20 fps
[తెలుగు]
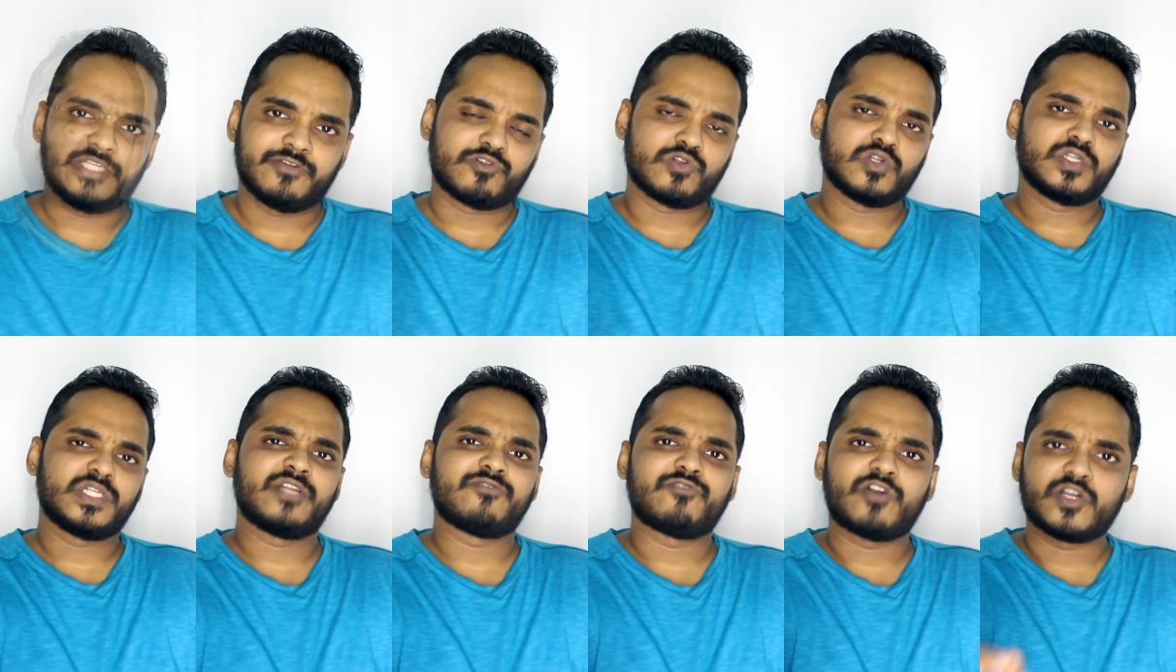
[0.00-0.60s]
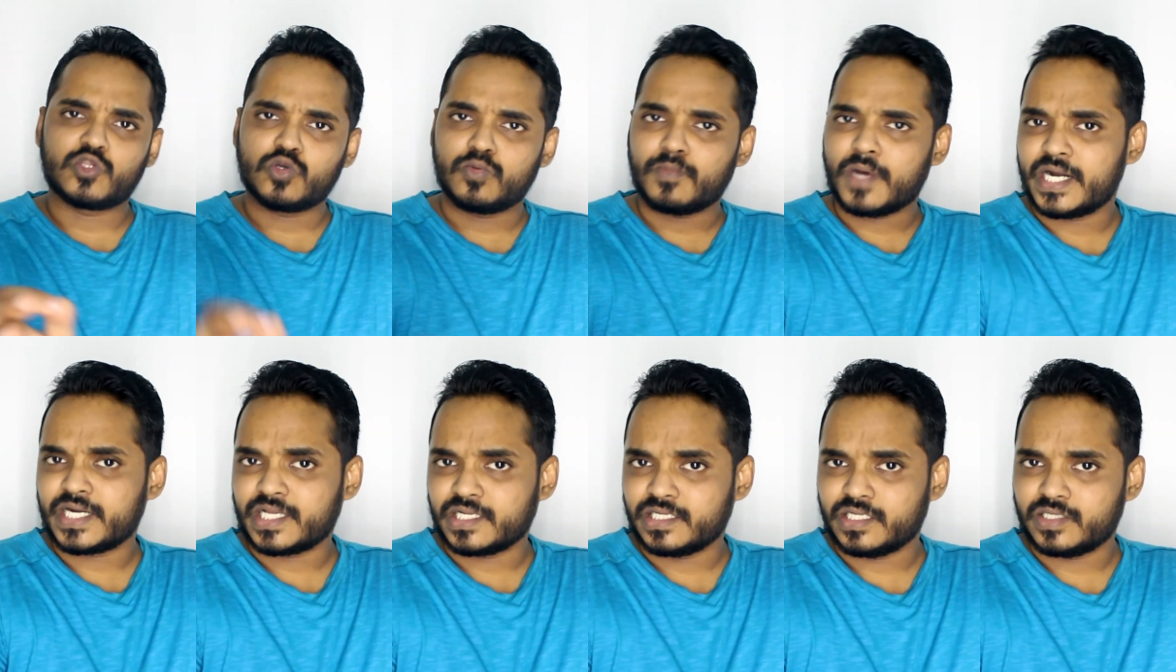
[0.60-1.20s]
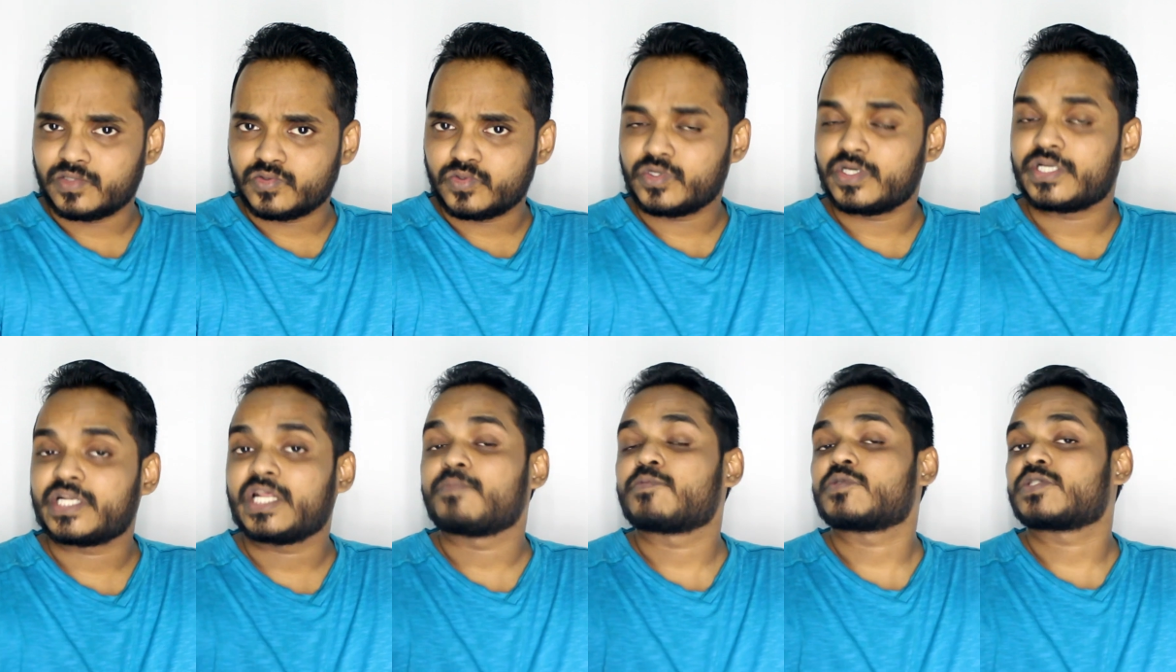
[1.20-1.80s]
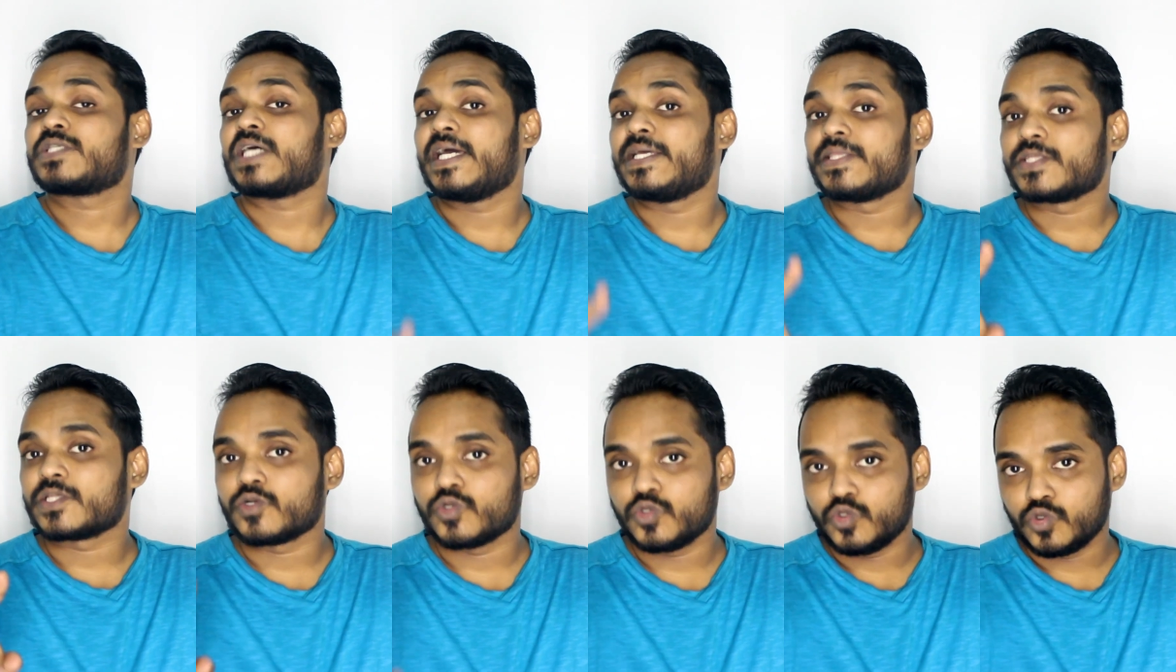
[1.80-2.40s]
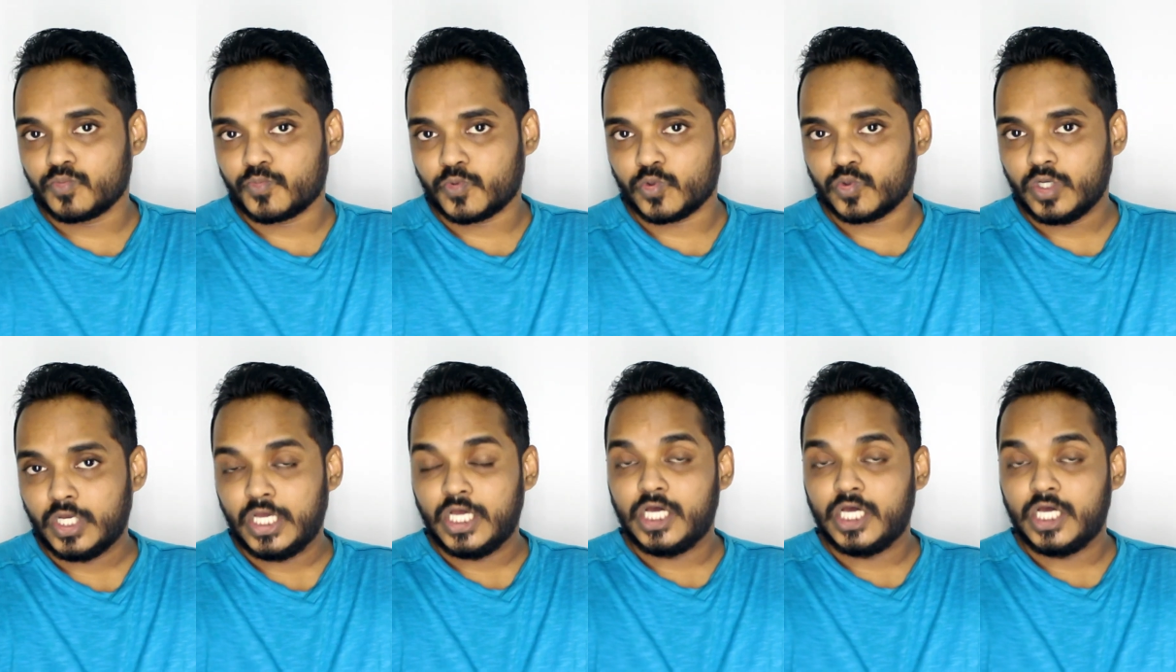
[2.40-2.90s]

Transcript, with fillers: చివరిలో నేను వాడితో మాట అన్నాను రేపు సాయంత్రం లోపు